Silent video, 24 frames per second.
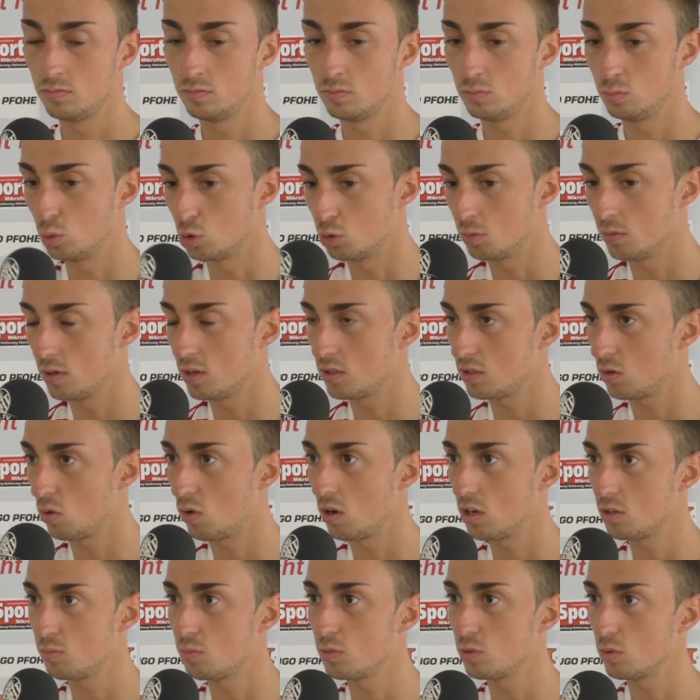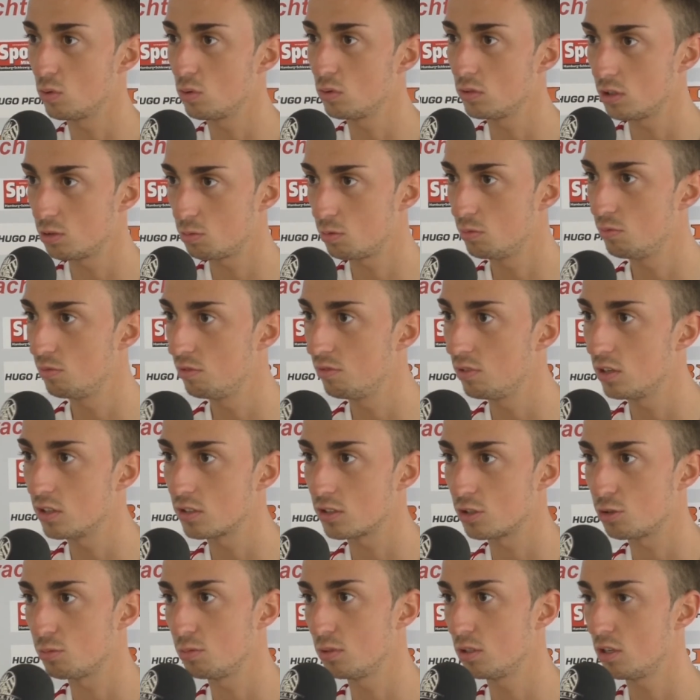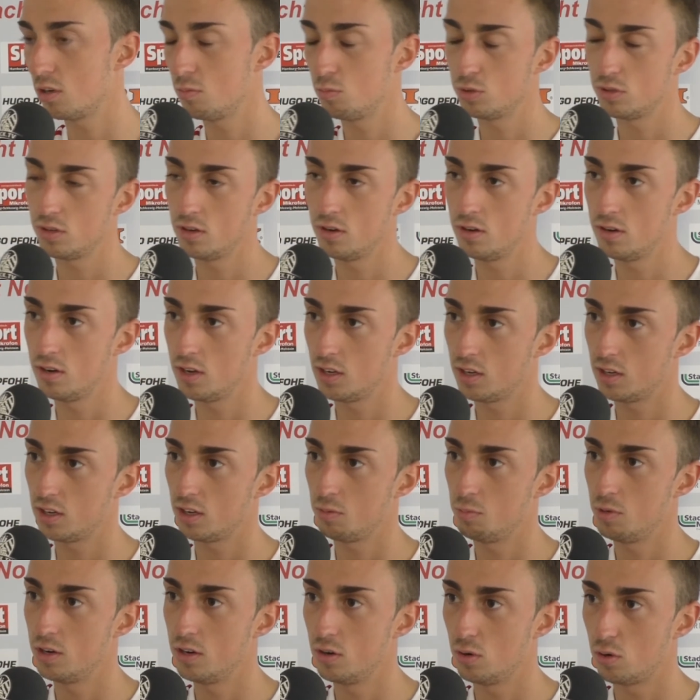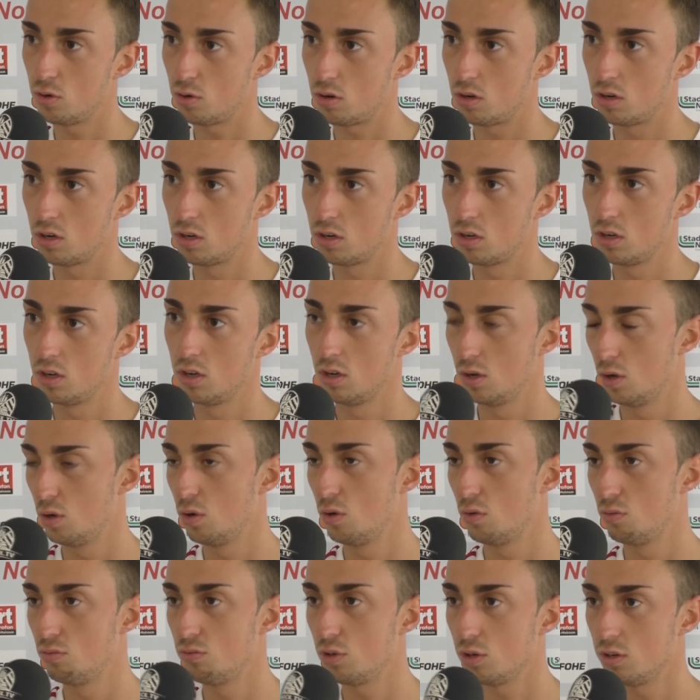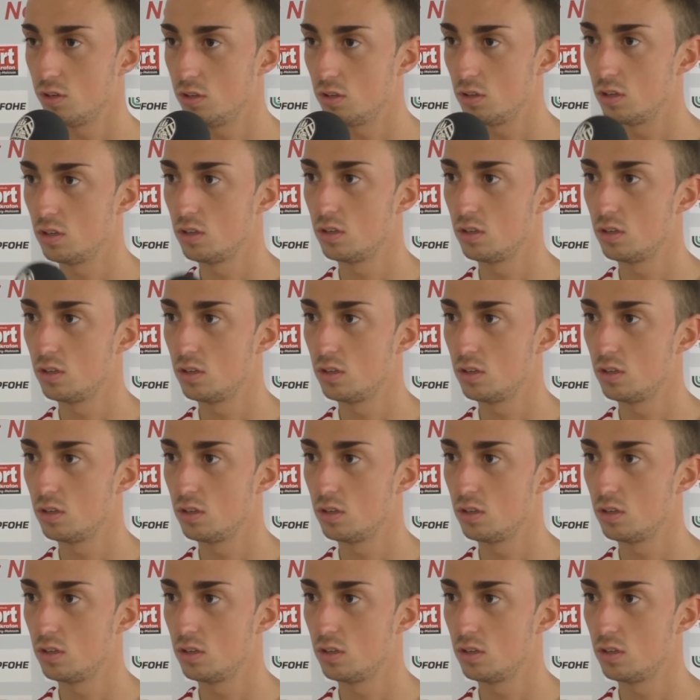muss man das auch erstmal so runterspielen, wie wir das gespielt haben und dann denke ich am Ende auch verdient.